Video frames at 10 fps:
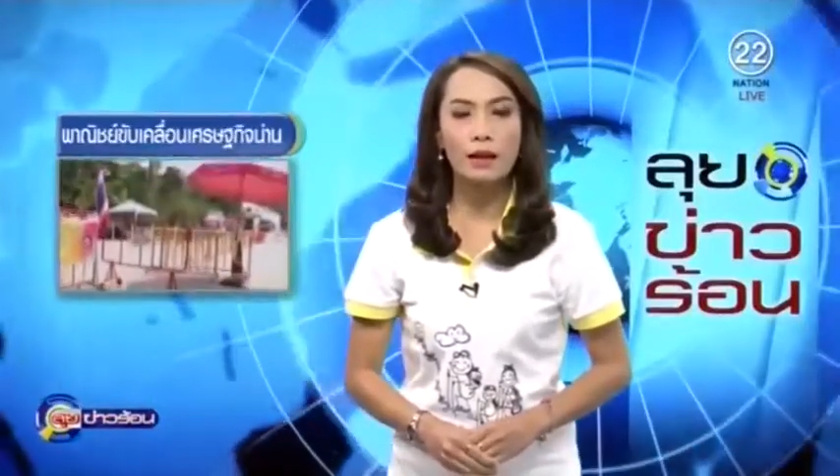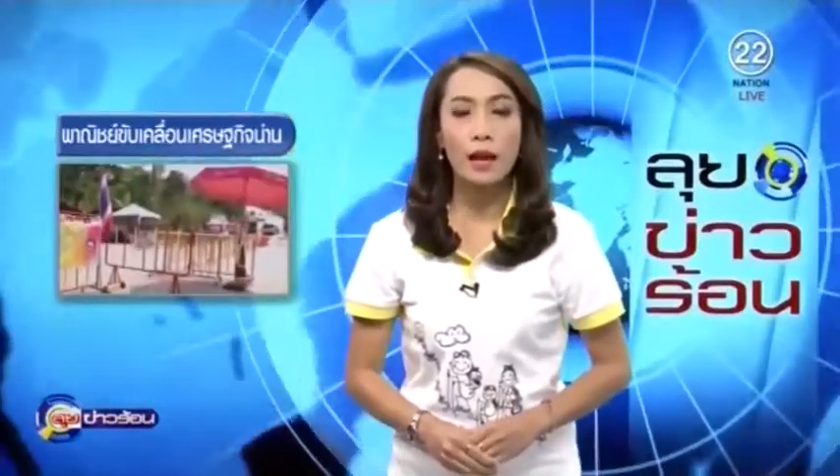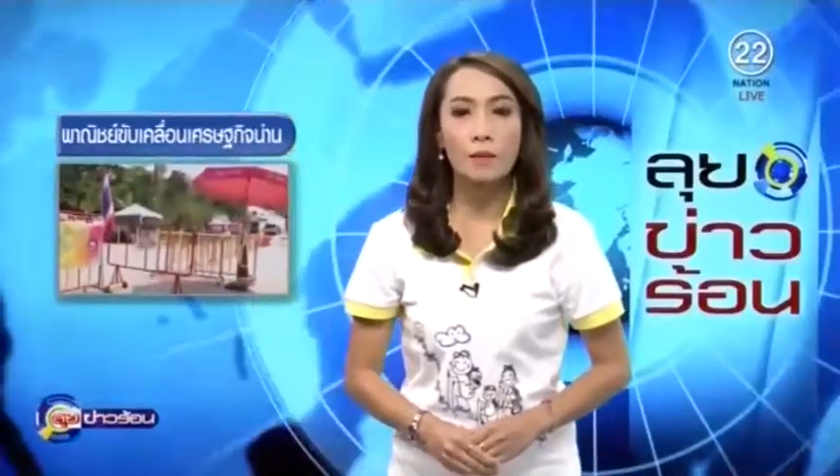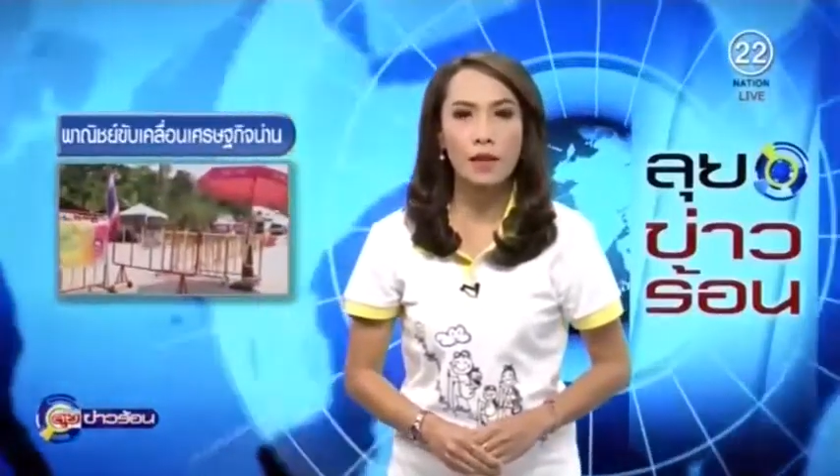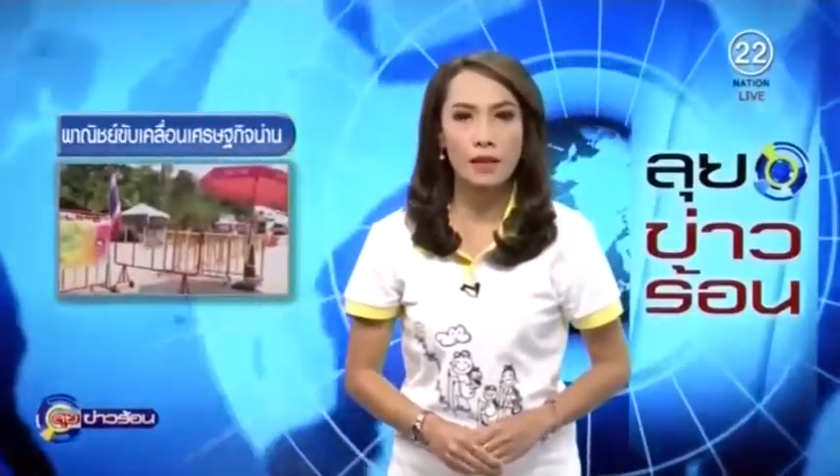น
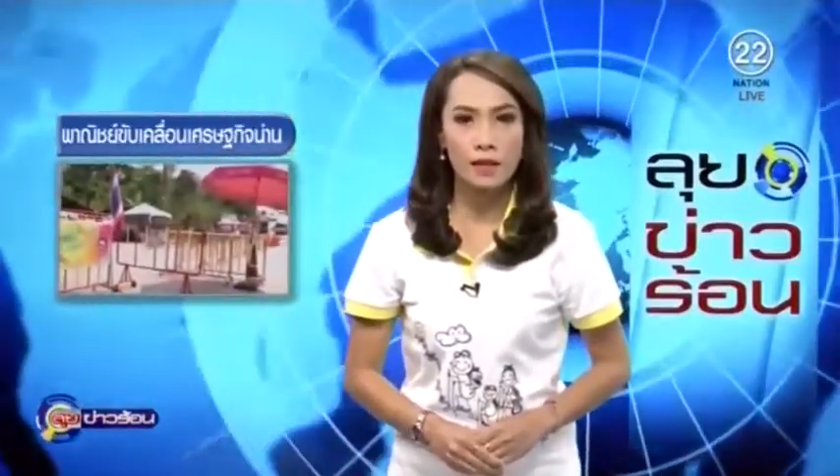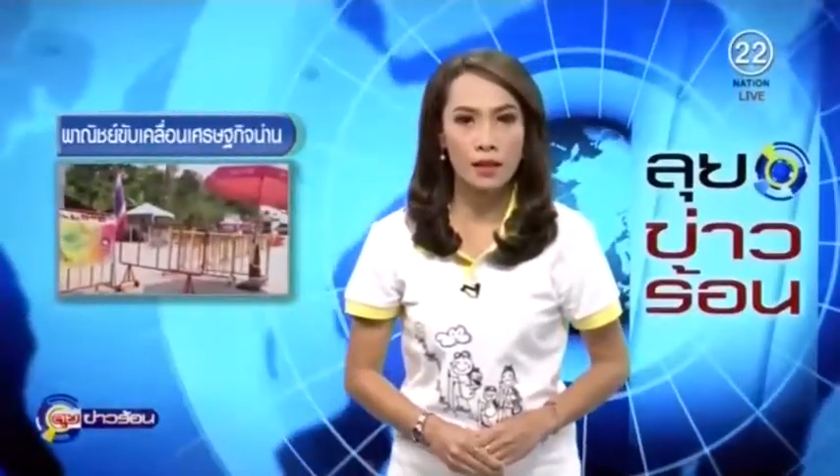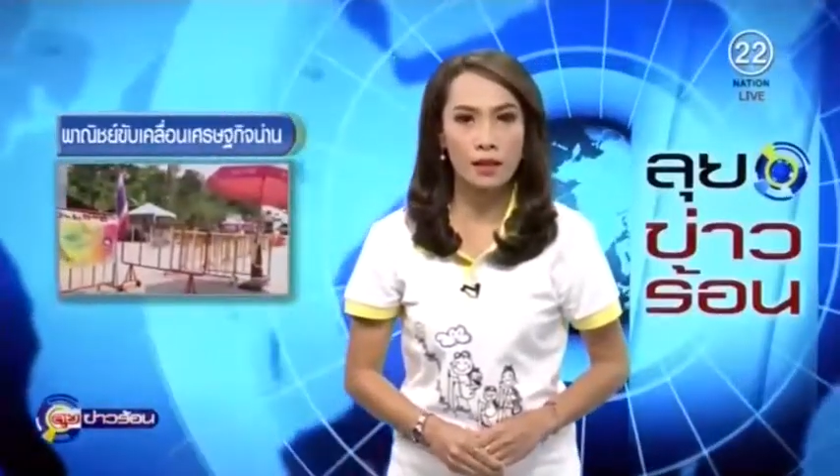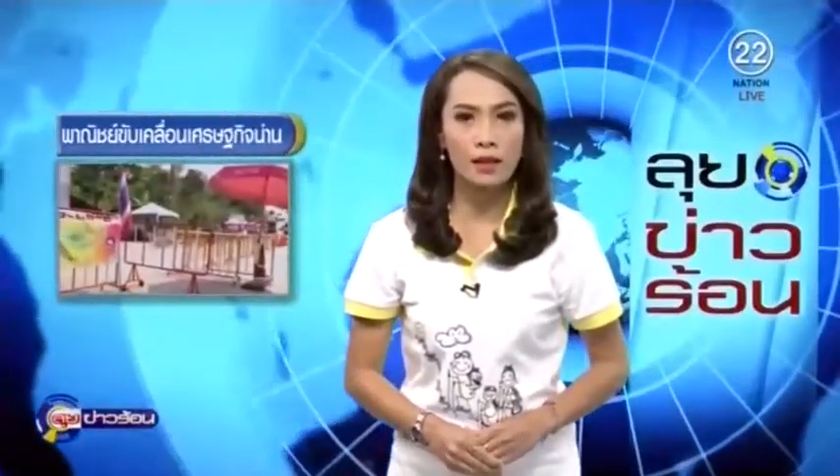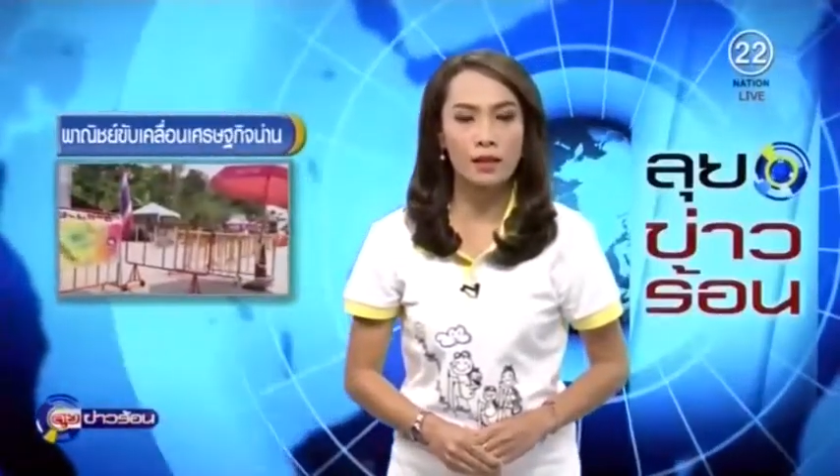ขับเคลื่อน
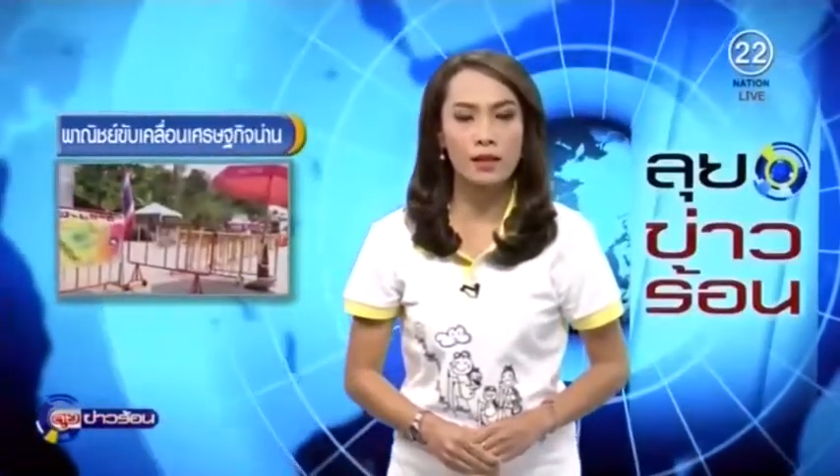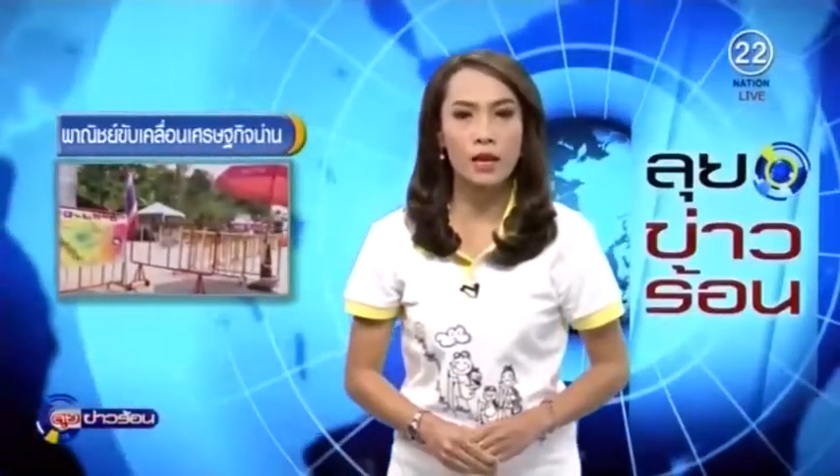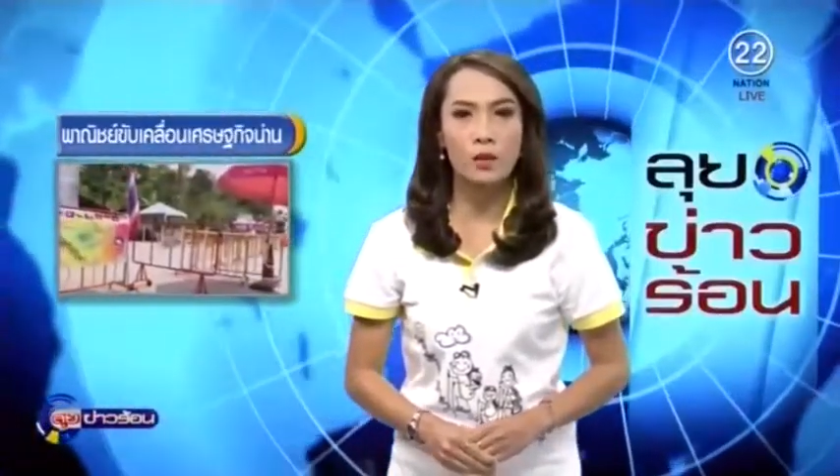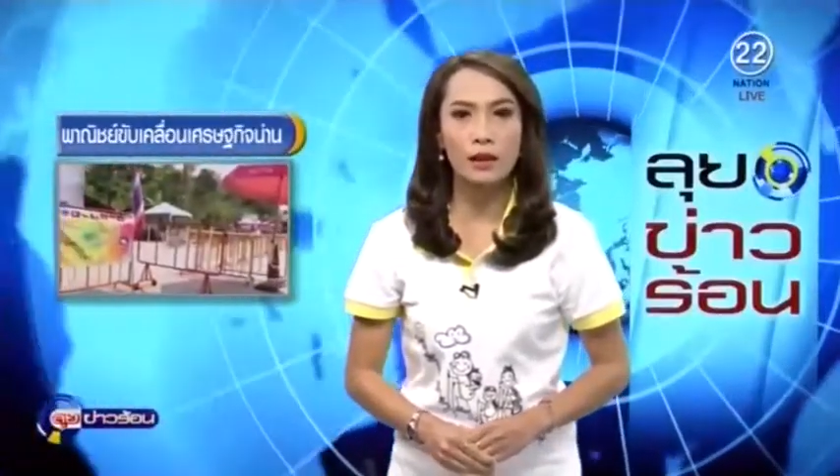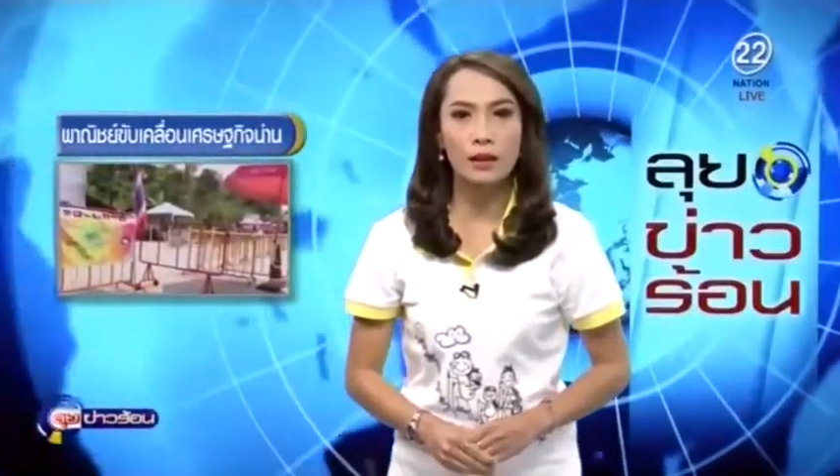เศรษฐกิจ
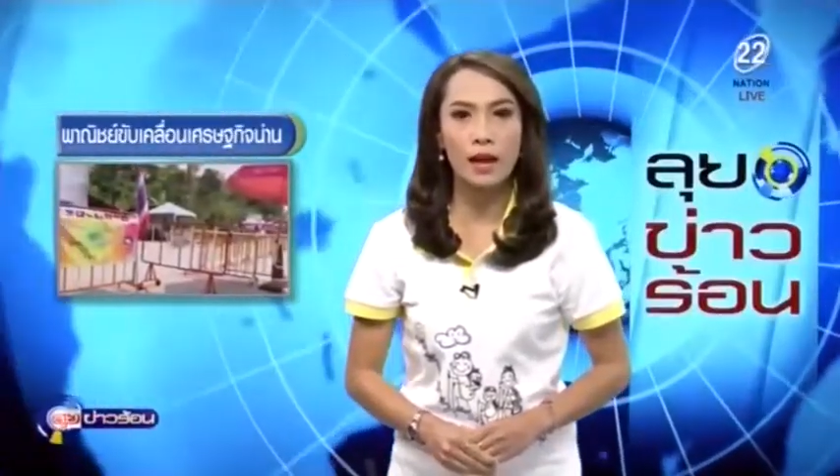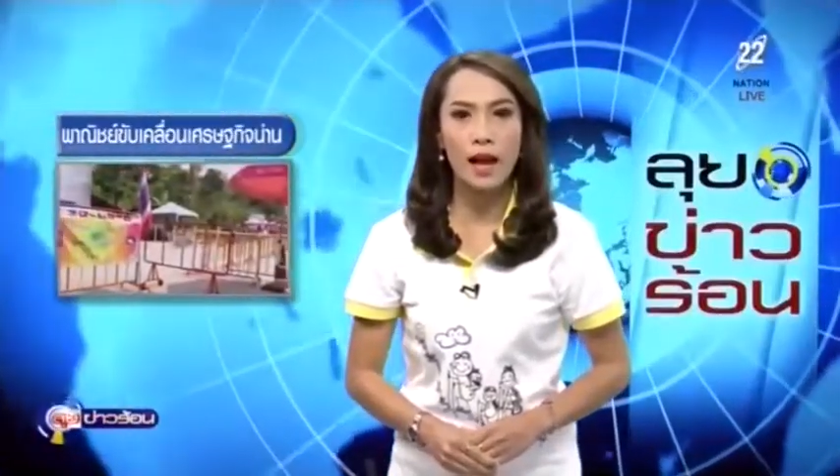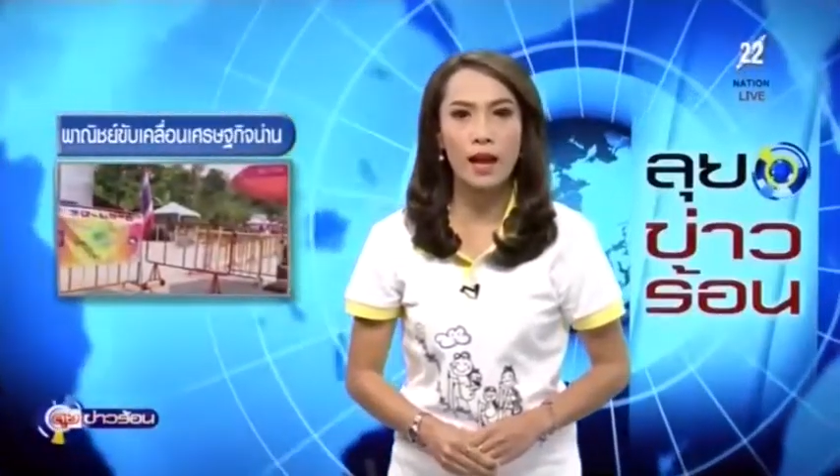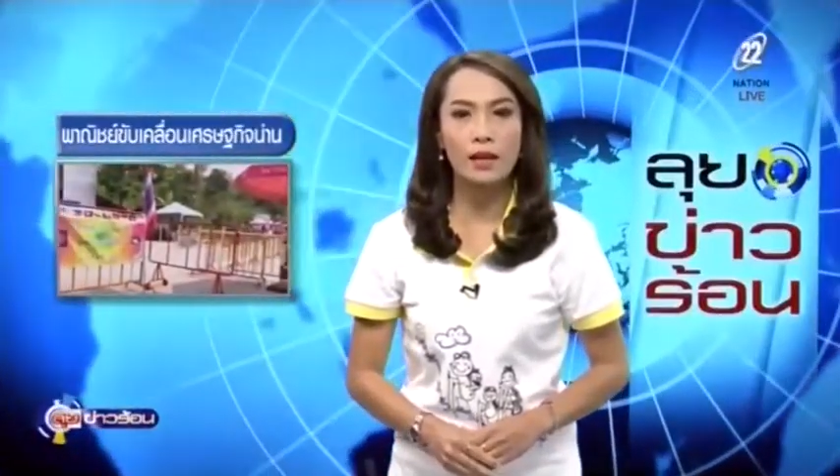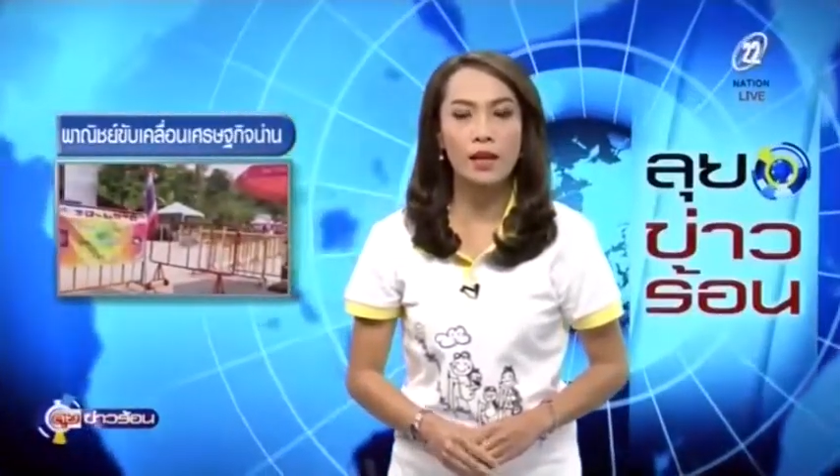จังหวัด
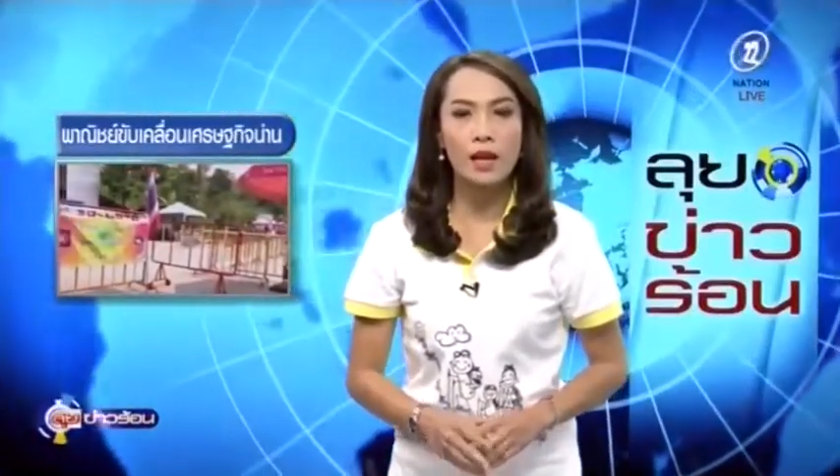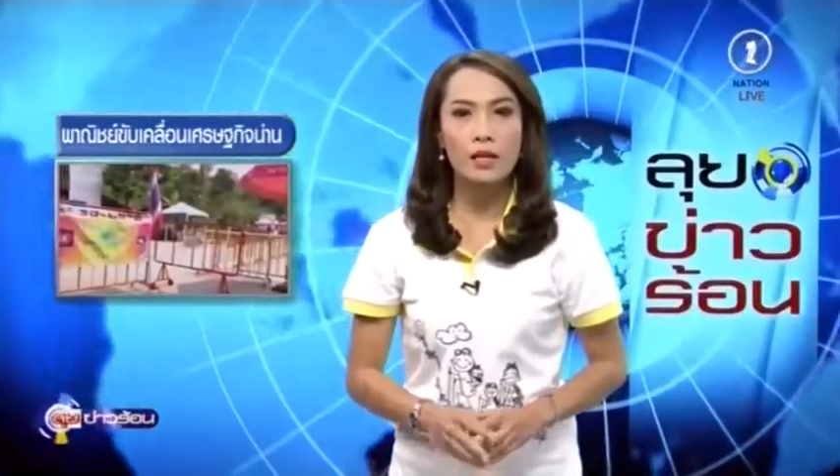น่าน